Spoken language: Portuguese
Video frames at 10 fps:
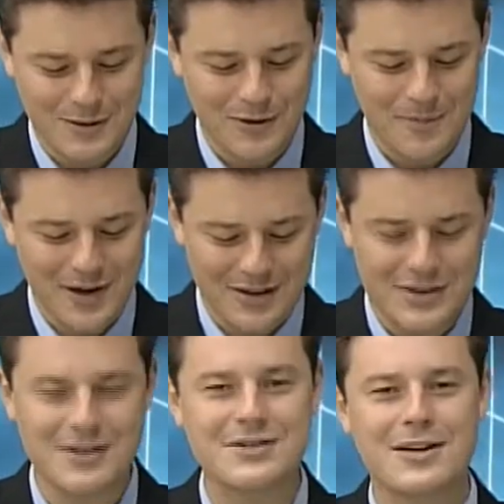Já foi
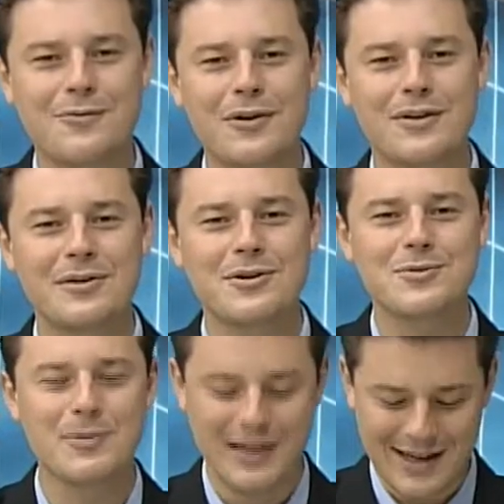aprendiz, já foi vendedor de
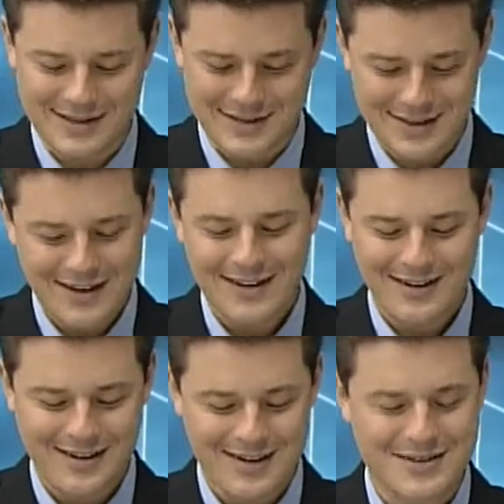mobilete,
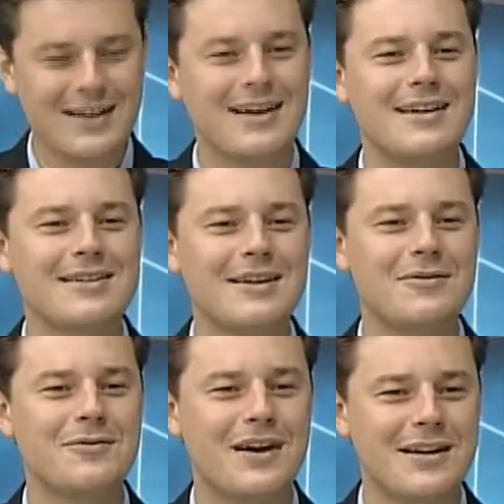né? Já
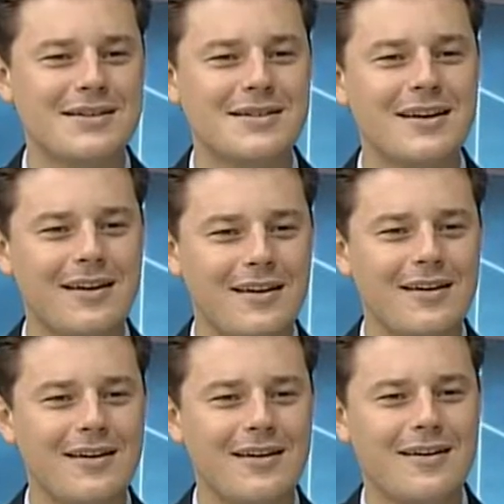teve várias
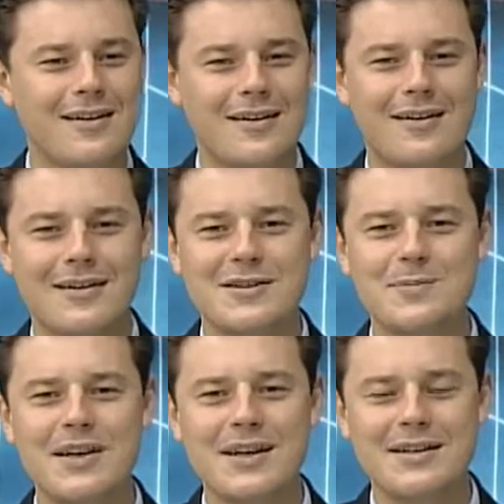uh,
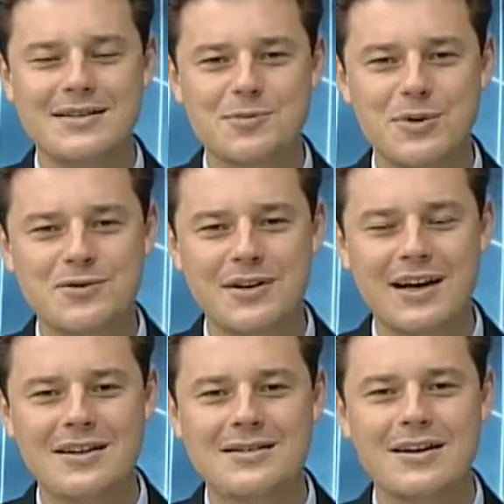experiências
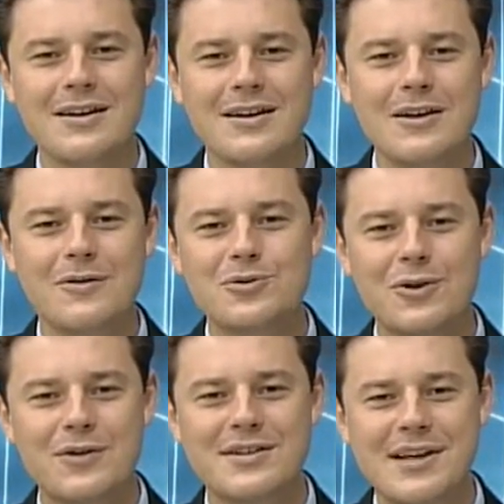profissionais e vamos
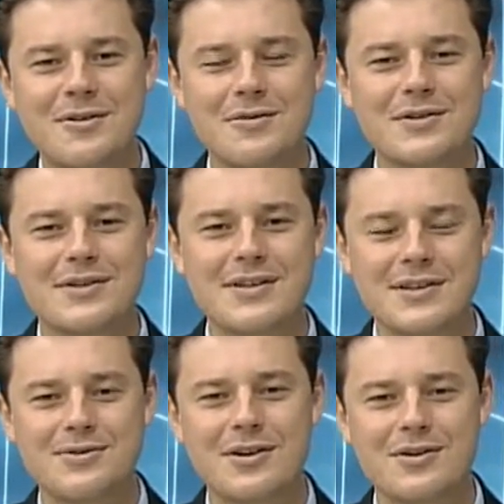conversar com vocês
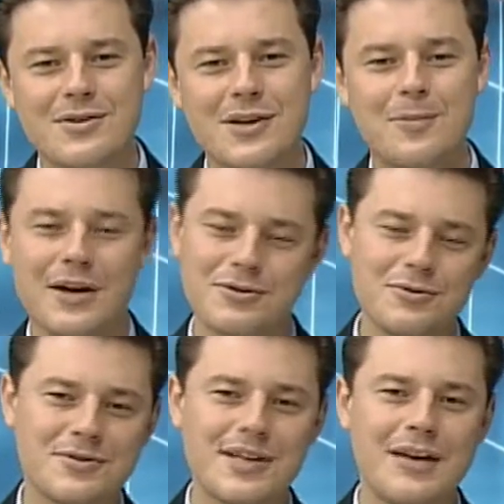a história de alguém que
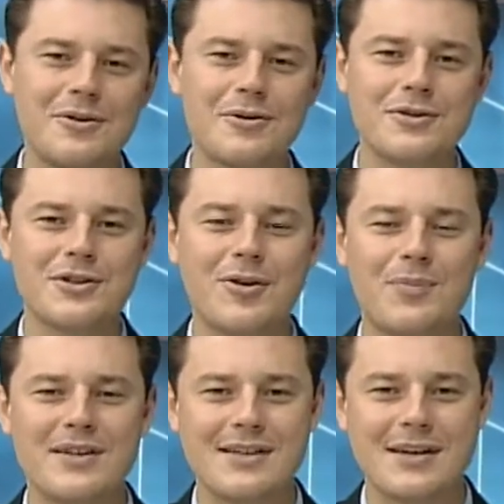partiu do zero e hoje tem uma
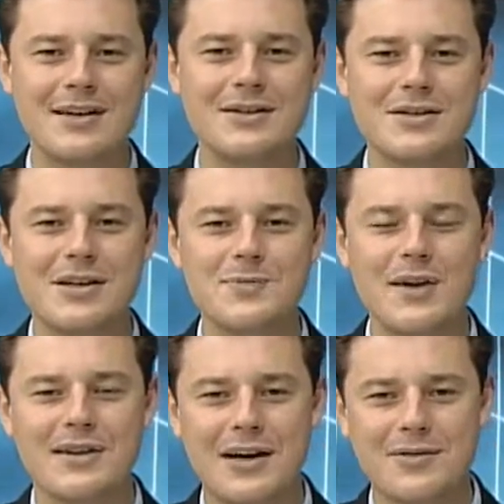empresa grande e
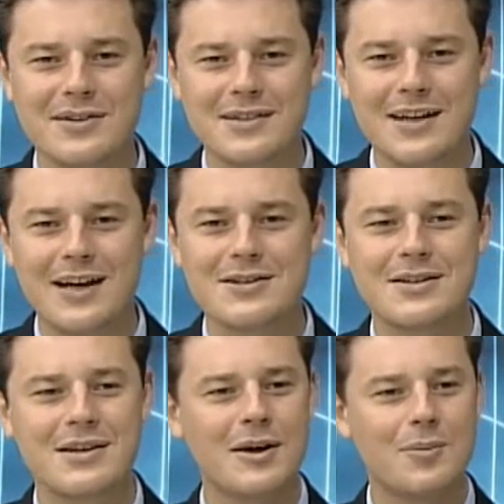respeitável na
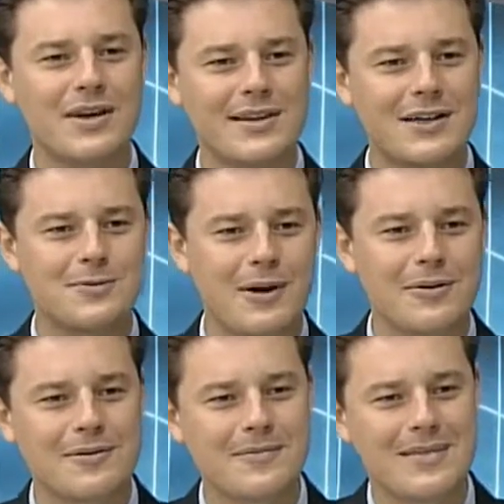cidade. Boa tarde,
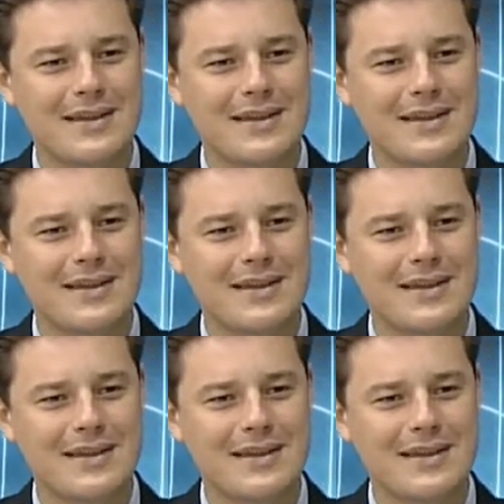Paulo.